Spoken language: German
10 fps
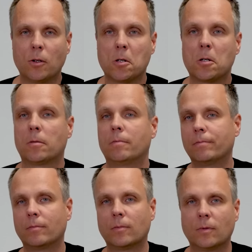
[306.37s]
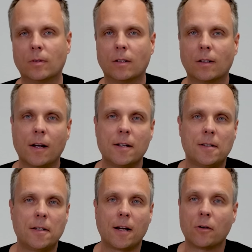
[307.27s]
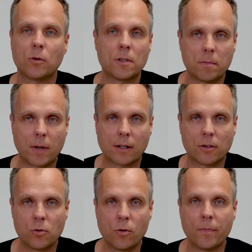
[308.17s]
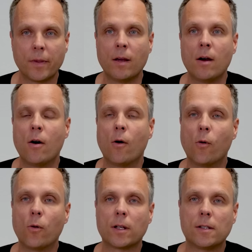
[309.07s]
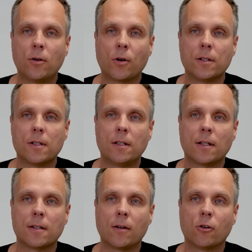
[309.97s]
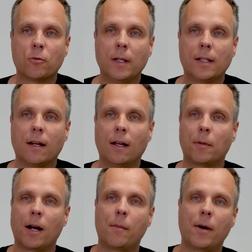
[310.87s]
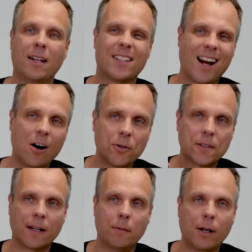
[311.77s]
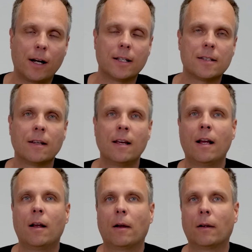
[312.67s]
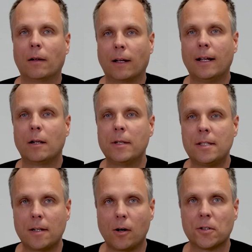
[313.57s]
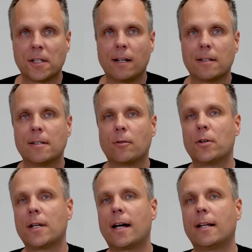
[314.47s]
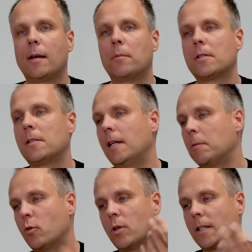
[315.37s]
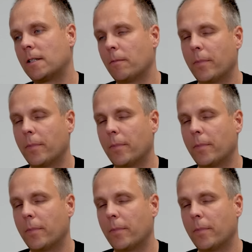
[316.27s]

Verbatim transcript: doch 30 an Unzenbachen zu. Oder Sie können sich das auch später im Rahmen eines Auszahlplans äh, regelmäßig auszahlen lassen. Sie können da angeben, dass Sie jeden Monat